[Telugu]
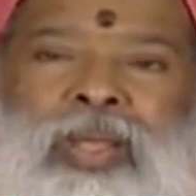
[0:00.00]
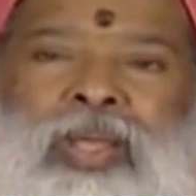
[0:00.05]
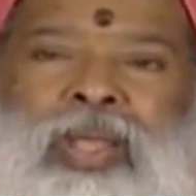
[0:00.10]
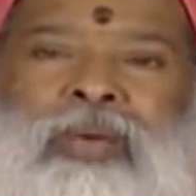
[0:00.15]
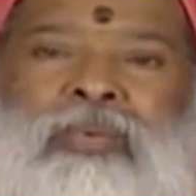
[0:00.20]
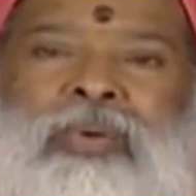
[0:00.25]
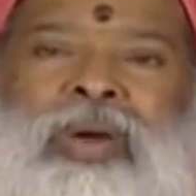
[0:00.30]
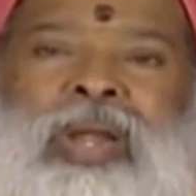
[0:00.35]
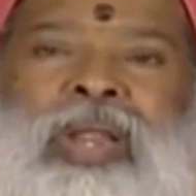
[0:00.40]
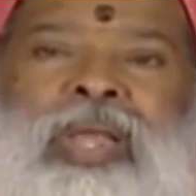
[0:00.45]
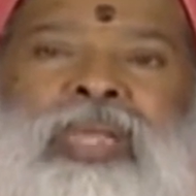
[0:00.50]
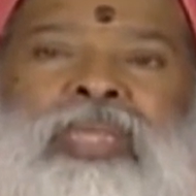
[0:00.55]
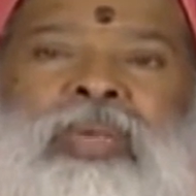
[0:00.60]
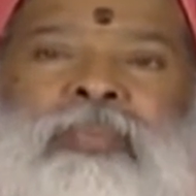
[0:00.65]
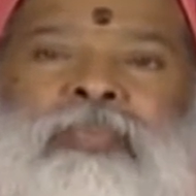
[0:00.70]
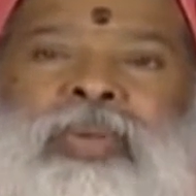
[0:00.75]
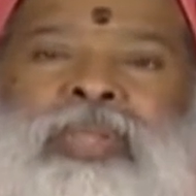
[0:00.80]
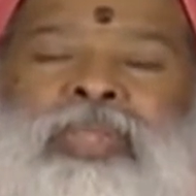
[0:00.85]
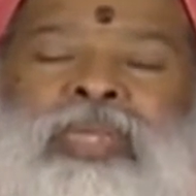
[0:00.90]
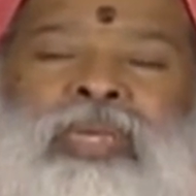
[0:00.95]
ఏం వాళ్ళేం
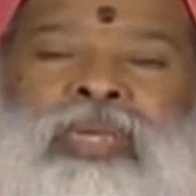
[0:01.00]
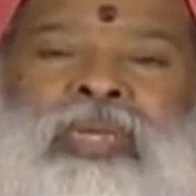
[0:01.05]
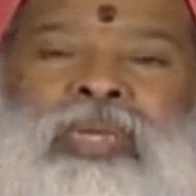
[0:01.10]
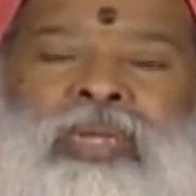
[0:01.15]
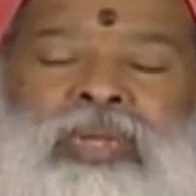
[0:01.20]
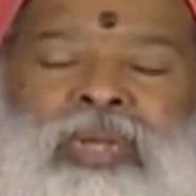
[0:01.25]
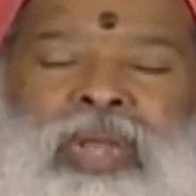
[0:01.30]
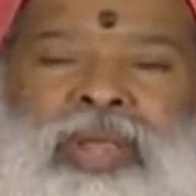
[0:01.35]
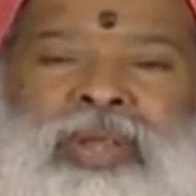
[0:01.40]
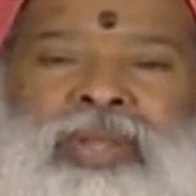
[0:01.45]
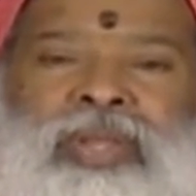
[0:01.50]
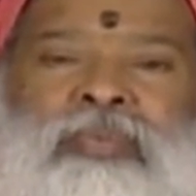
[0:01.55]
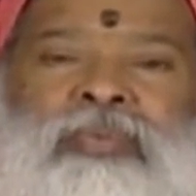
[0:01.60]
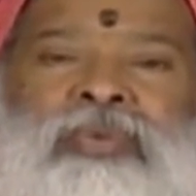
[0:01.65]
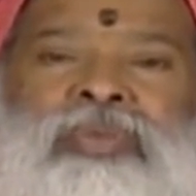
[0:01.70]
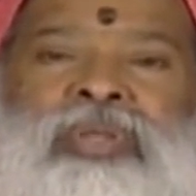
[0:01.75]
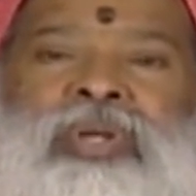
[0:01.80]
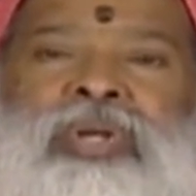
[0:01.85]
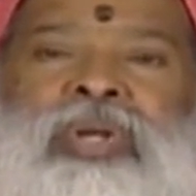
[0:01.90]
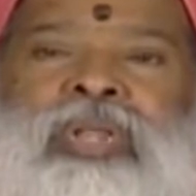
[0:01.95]
చెప్పేది నా ఇష్టం
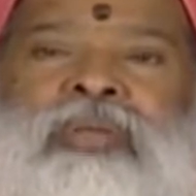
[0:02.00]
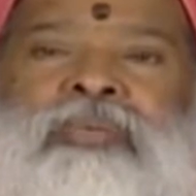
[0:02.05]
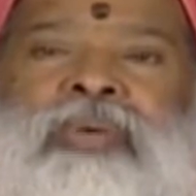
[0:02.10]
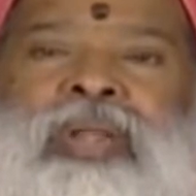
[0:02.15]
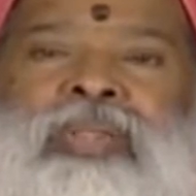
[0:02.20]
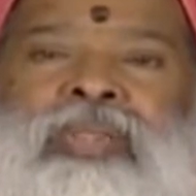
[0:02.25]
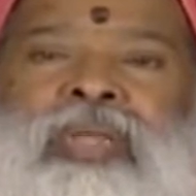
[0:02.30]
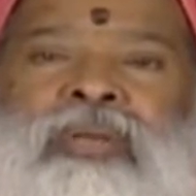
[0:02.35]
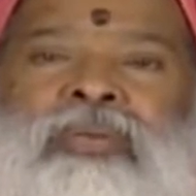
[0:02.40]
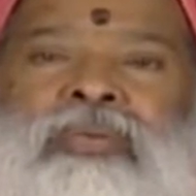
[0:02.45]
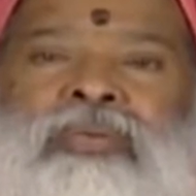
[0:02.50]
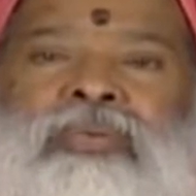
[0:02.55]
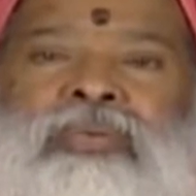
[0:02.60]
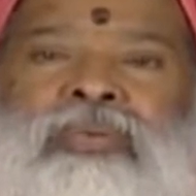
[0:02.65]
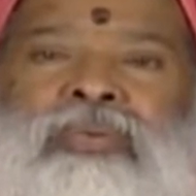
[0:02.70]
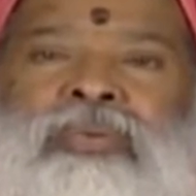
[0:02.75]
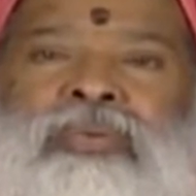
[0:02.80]
వచ్చిన నేను వెళ్తాను